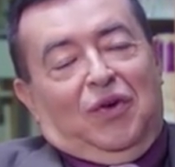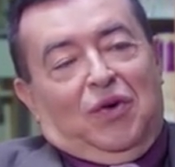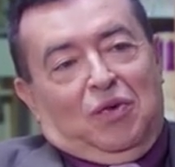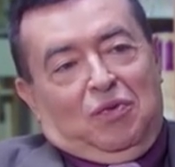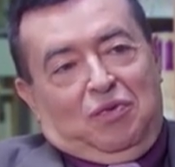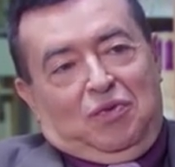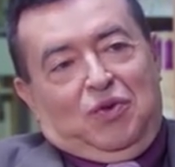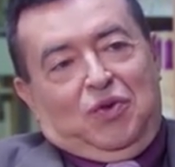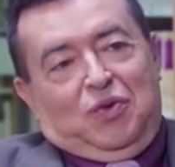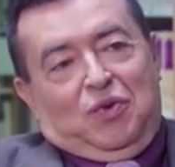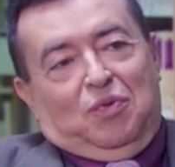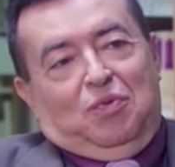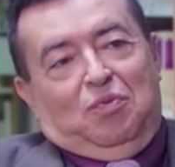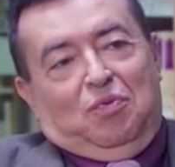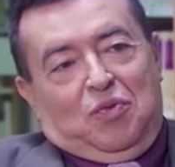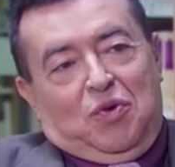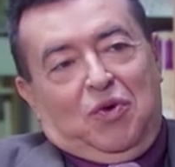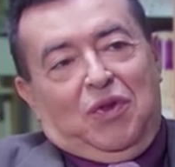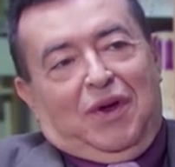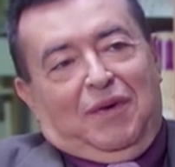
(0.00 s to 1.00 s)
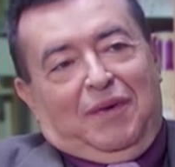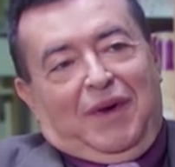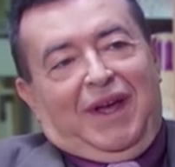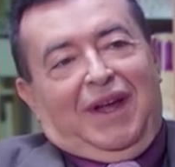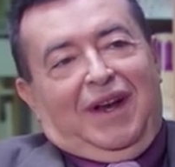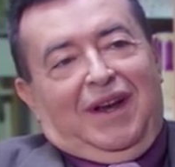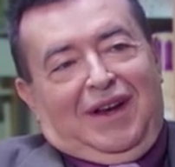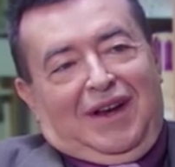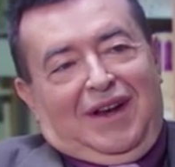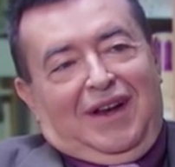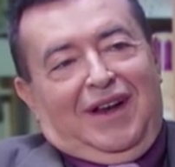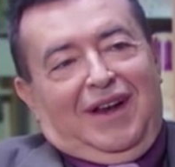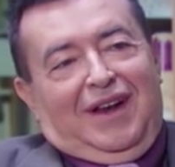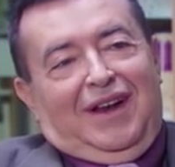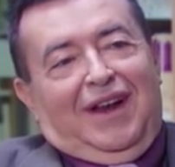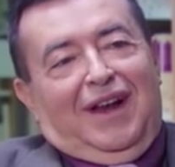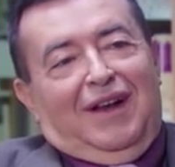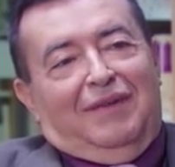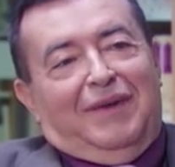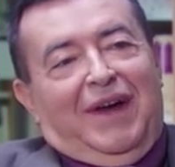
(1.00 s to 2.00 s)
Yo tú, pude ver en,
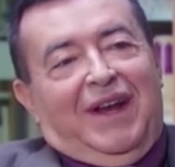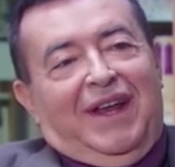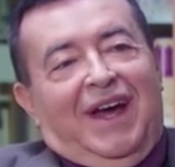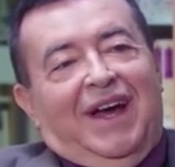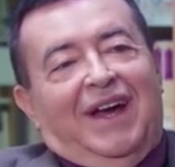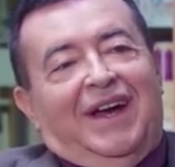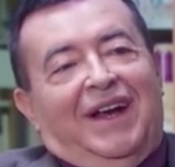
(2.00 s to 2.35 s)
en María